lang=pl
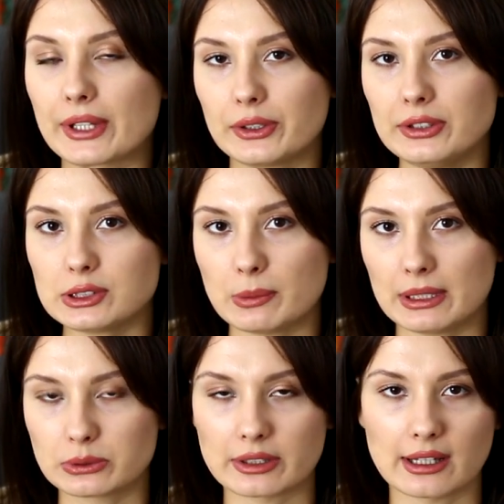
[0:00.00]
to jest
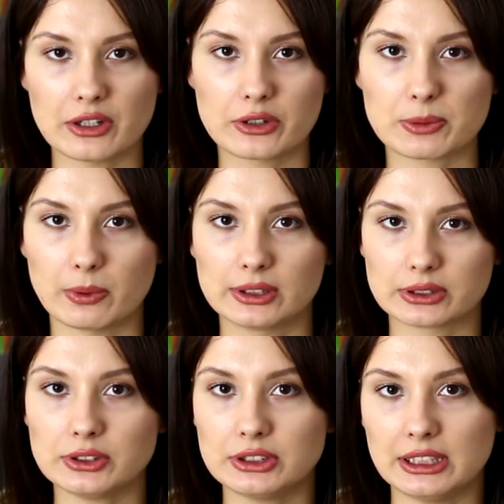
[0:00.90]
chłopak, który należy do
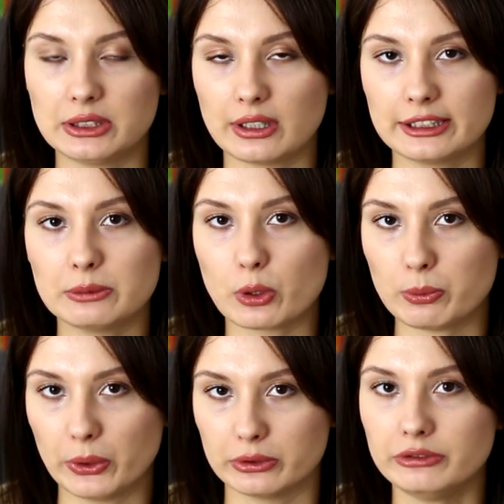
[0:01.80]
społeczności i do religii
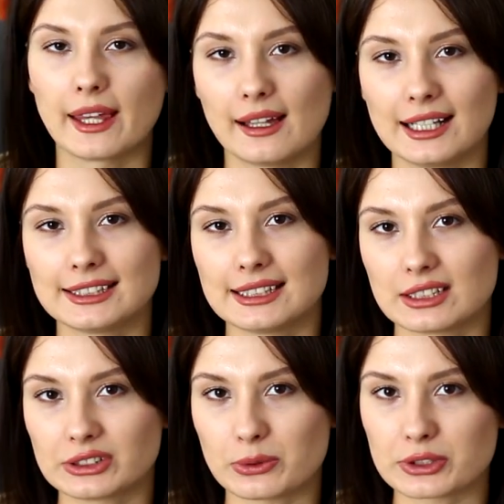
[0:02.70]
mormonów. Akcja
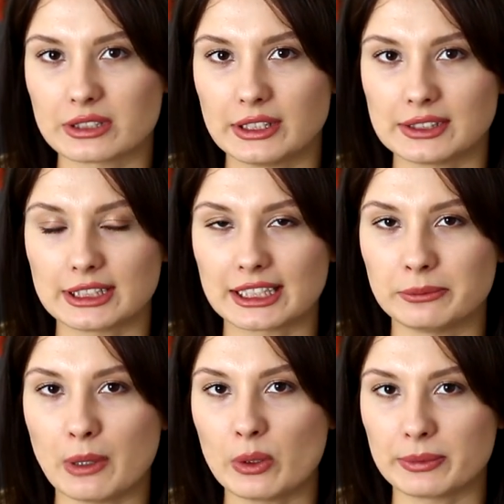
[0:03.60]
zresztą rozgrywa się w
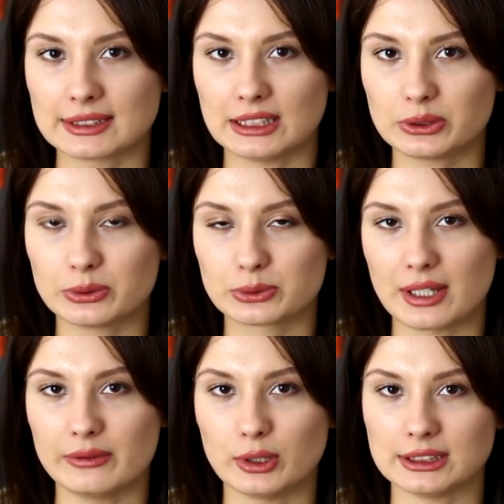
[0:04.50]
takim małym miasteczku,
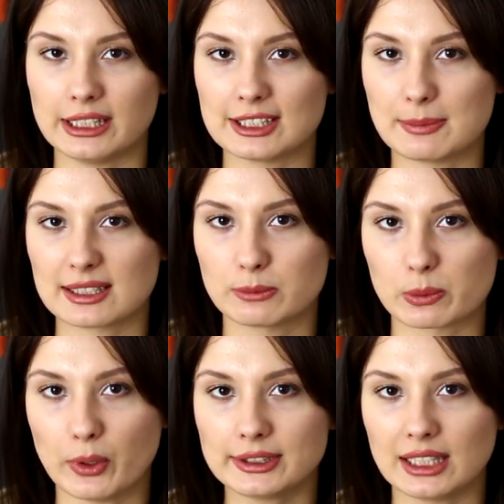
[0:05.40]
które właśnie jest bardzo
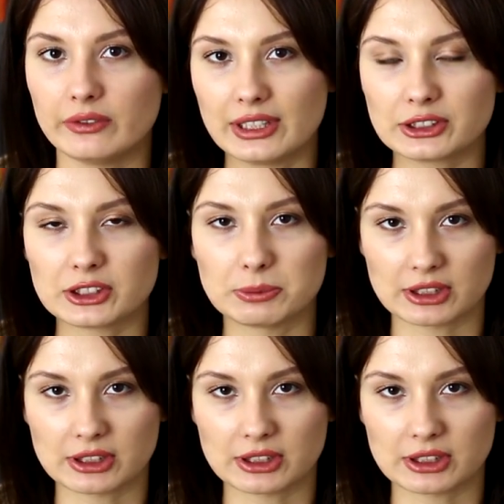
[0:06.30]
mormońskie. Większość